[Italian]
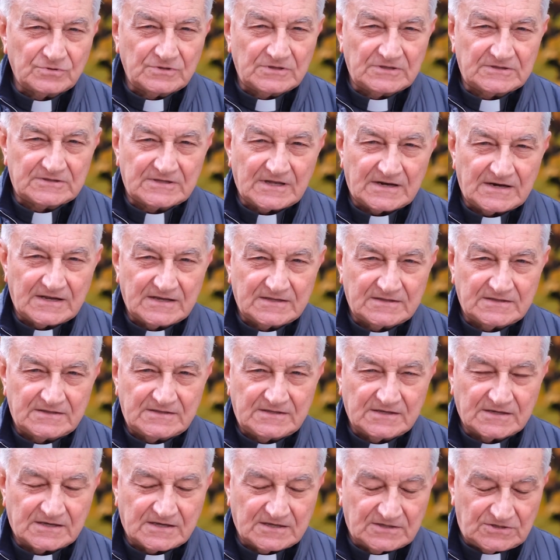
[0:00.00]
i
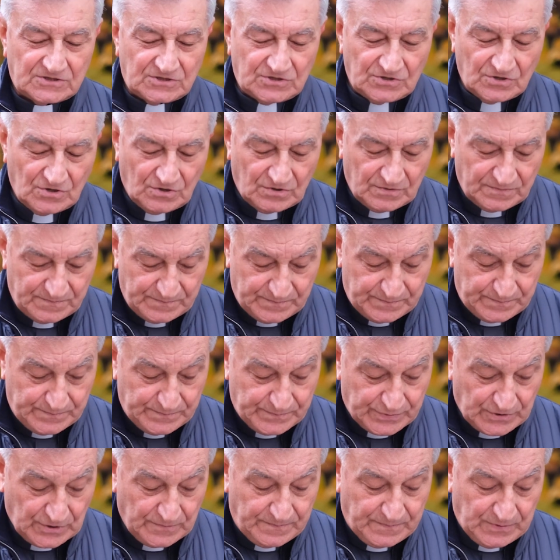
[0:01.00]
talenti che ti ho
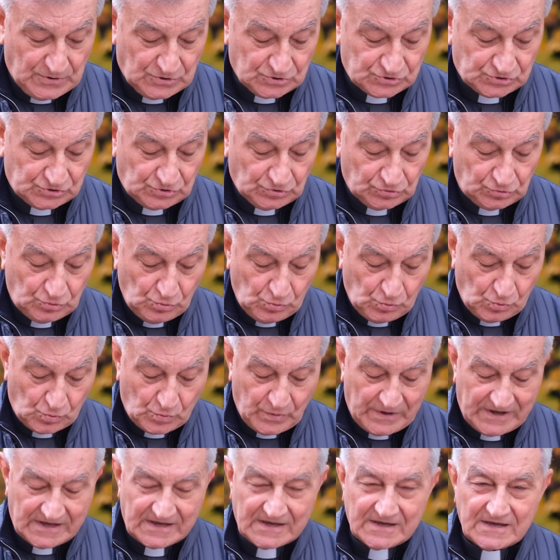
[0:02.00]
proposto.
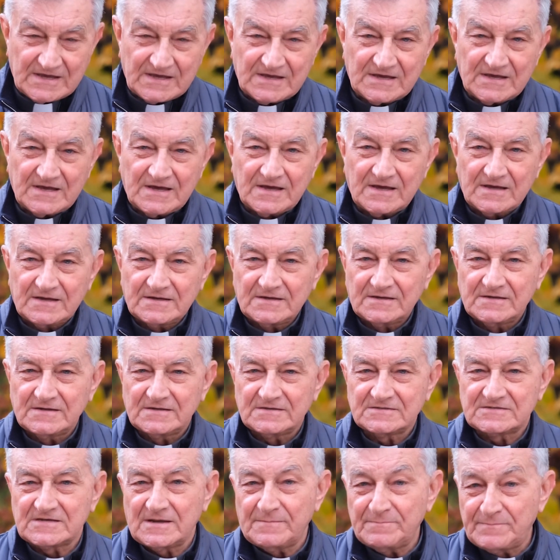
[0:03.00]
Dunque
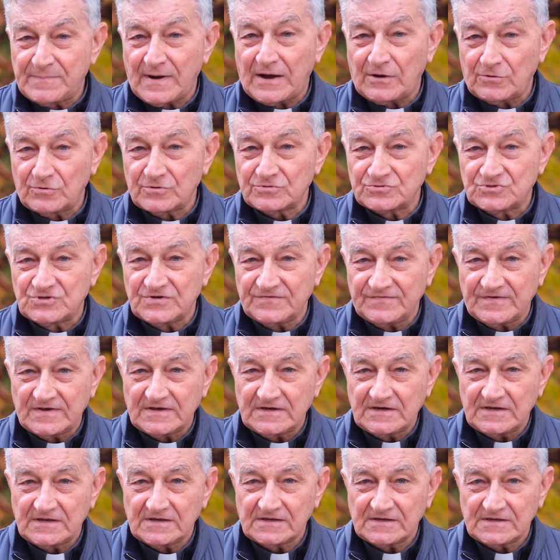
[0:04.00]
San Paolo ci
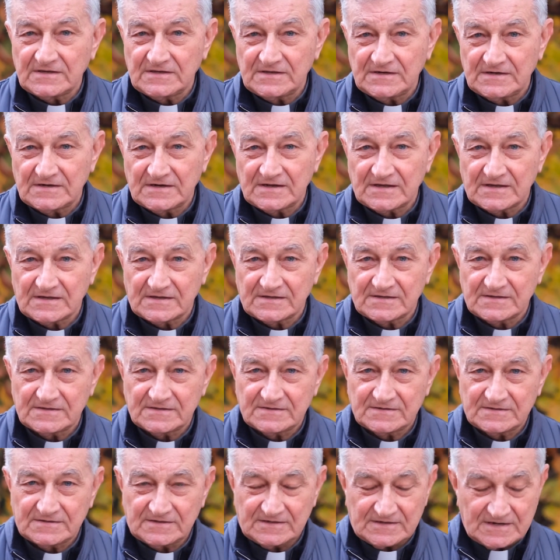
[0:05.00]
viene in,
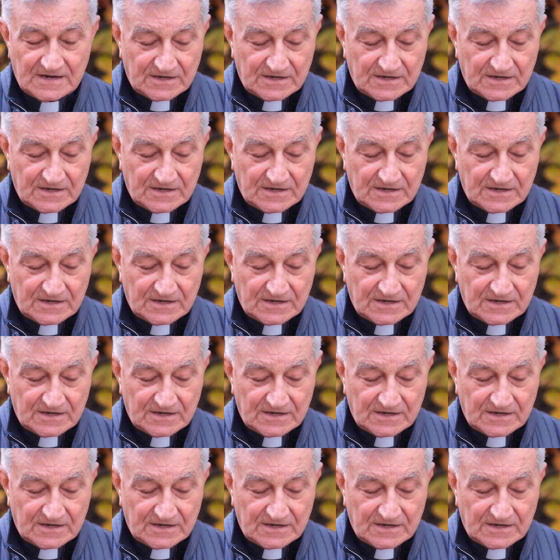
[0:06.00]
in